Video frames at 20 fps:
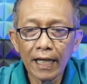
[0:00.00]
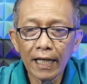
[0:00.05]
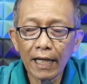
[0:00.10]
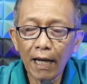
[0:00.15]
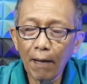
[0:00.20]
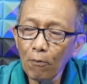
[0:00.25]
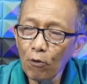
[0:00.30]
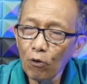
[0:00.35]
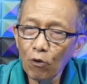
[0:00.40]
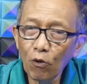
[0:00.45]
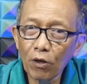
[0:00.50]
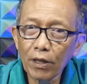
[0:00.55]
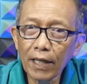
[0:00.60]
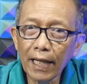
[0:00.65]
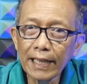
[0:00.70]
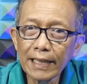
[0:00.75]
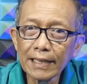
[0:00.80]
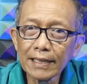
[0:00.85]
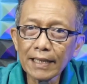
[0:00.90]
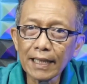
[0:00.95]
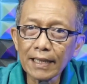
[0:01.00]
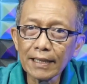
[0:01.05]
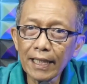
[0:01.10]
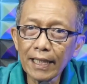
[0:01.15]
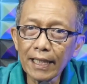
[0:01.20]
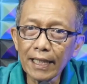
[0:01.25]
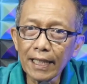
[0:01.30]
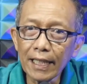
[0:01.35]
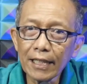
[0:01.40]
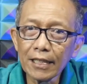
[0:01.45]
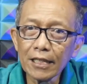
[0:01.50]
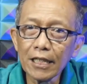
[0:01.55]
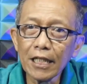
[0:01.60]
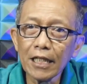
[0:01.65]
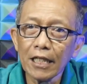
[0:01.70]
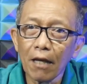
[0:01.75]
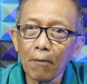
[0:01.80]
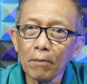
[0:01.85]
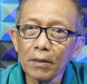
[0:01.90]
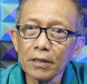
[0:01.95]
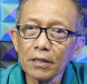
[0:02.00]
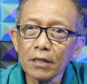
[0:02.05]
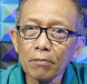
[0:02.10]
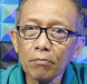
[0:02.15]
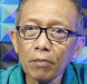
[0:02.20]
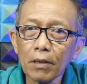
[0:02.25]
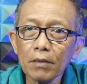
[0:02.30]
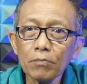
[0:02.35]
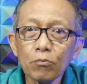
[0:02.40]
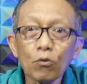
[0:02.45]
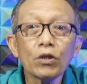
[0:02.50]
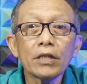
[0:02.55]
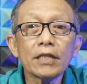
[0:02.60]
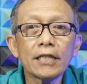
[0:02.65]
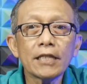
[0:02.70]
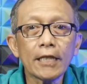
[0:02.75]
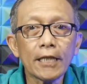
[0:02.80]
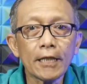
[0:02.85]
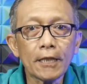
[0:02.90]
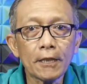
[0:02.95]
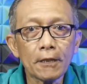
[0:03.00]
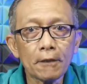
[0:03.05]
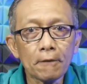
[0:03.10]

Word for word: Namun organisasi ini tidak bersifat politik.